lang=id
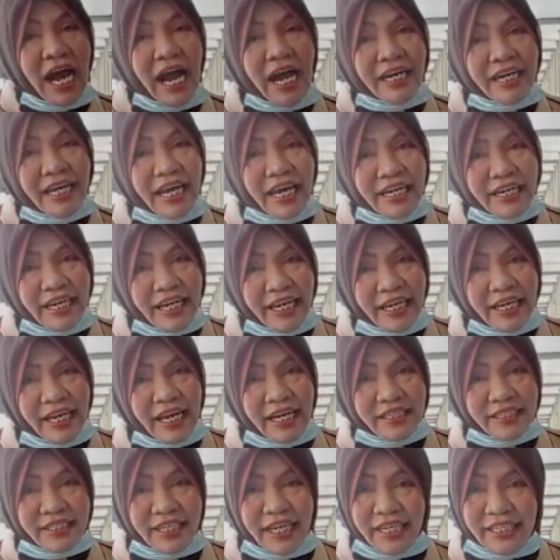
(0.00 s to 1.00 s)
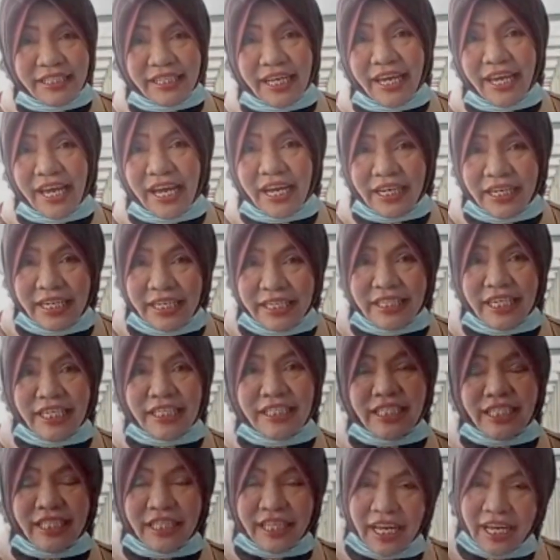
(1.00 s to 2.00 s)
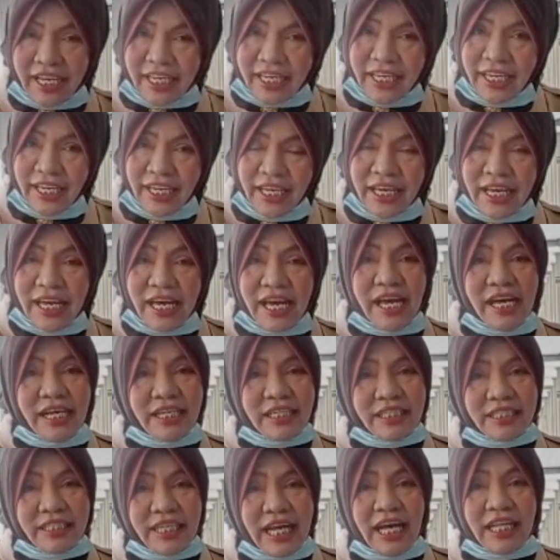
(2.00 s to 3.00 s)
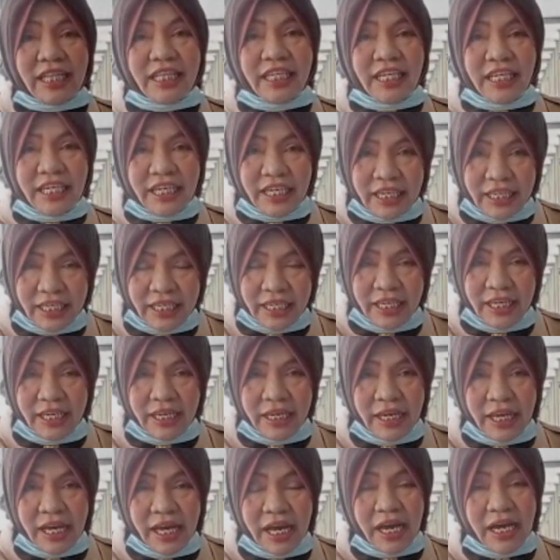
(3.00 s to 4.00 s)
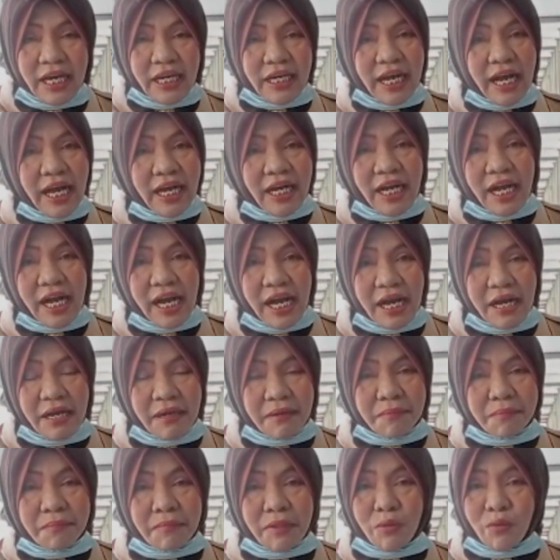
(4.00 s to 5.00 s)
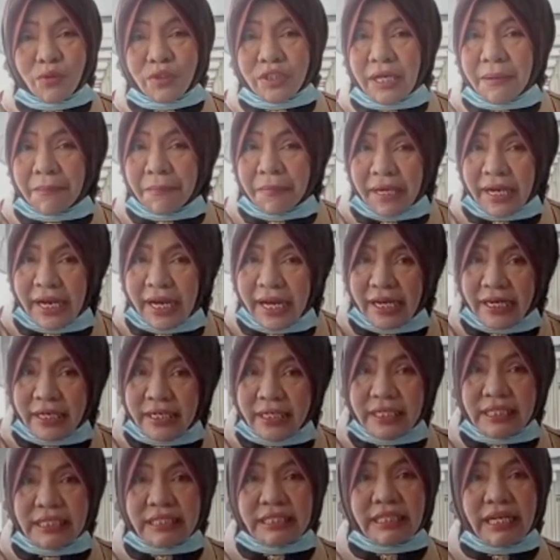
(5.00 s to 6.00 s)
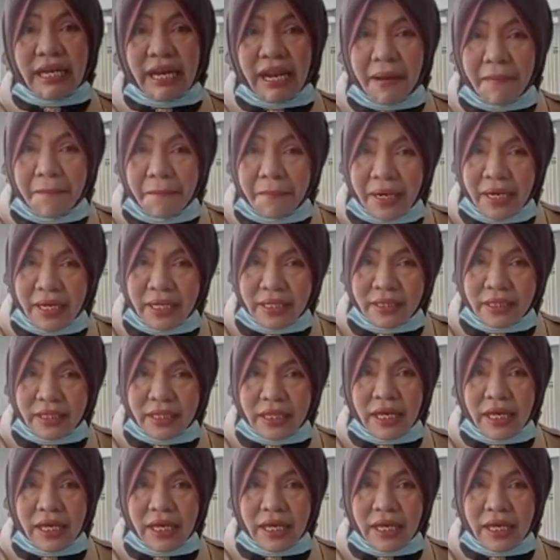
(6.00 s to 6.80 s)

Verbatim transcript: Adik-adik yang saya sayangi, saya cintai, saat ini kakak mengucapkan selamat